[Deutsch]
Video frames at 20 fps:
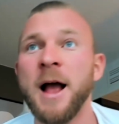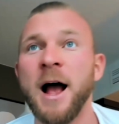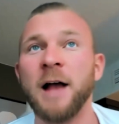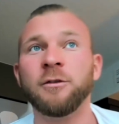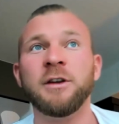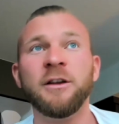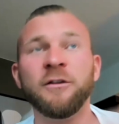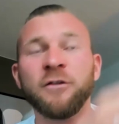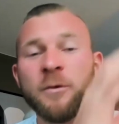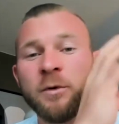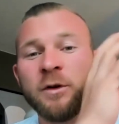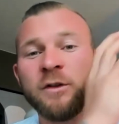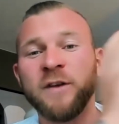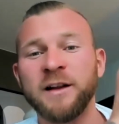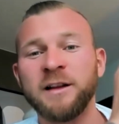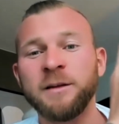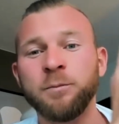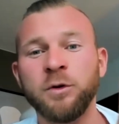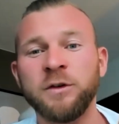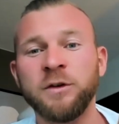also diese
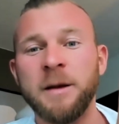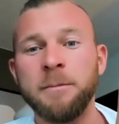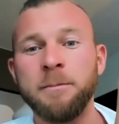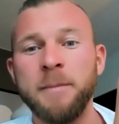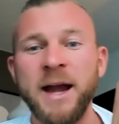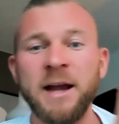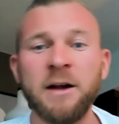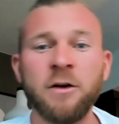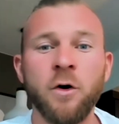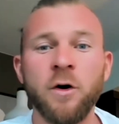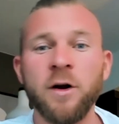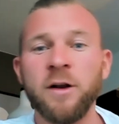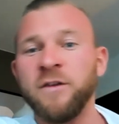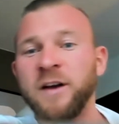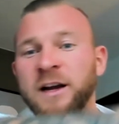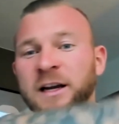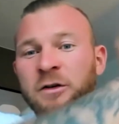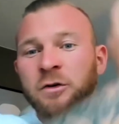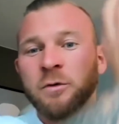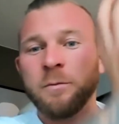25 Prozent Main Coins
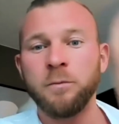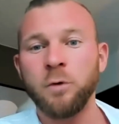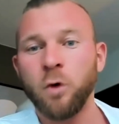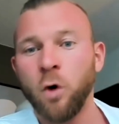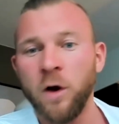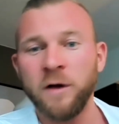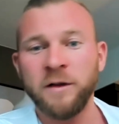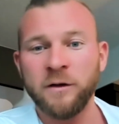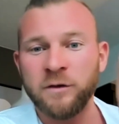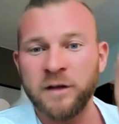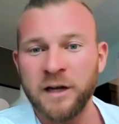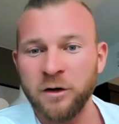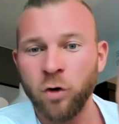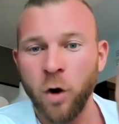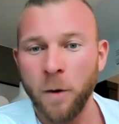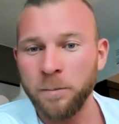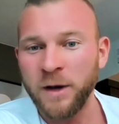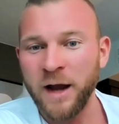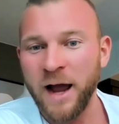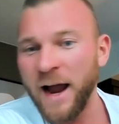wirklich Coins aus den
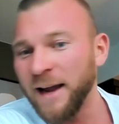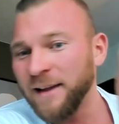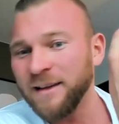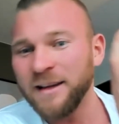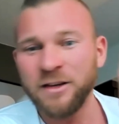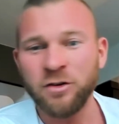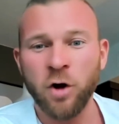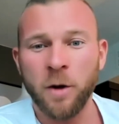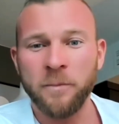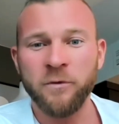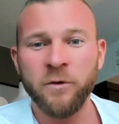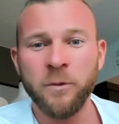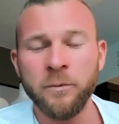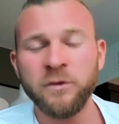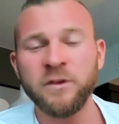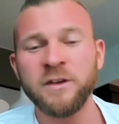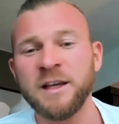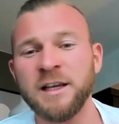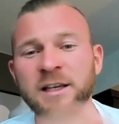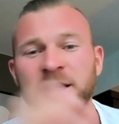Top 30, Top
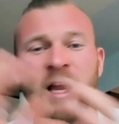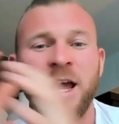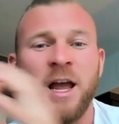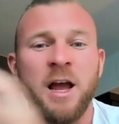50